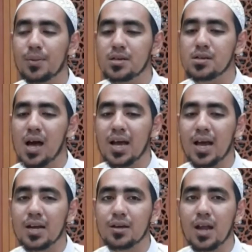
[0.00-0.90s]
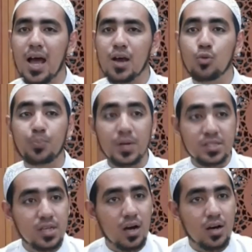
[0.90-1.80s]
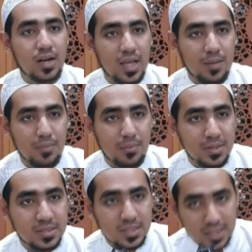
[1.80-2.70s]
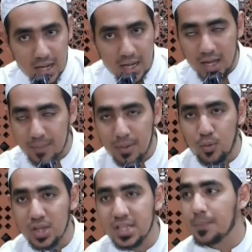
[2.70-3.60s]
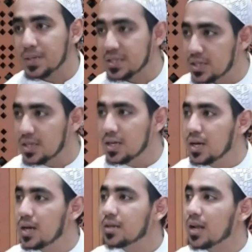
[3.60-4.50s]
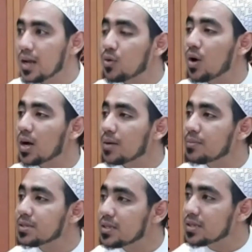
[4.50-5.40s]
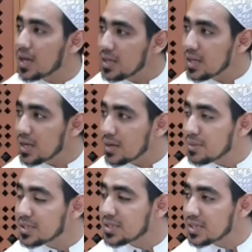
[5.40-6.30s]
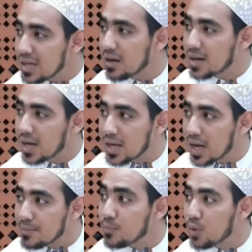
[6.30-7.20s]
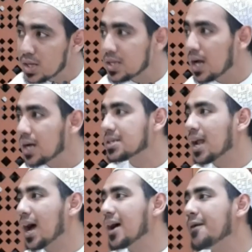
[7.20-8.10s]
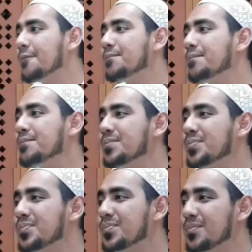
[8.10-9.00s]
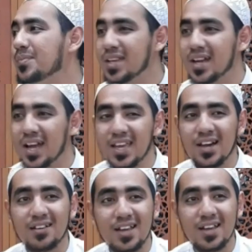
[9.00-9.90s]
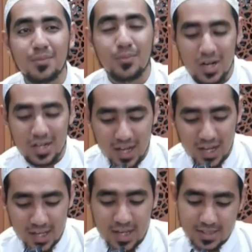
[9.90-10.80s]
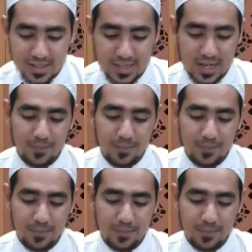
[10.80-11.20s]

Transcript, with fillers: akan aku benci orang yang membencinya, yang membuat ia benci dan aku akan mencintai mencintai orang yang membuat ia senang. Menyenangi orang yang membuat dia senang.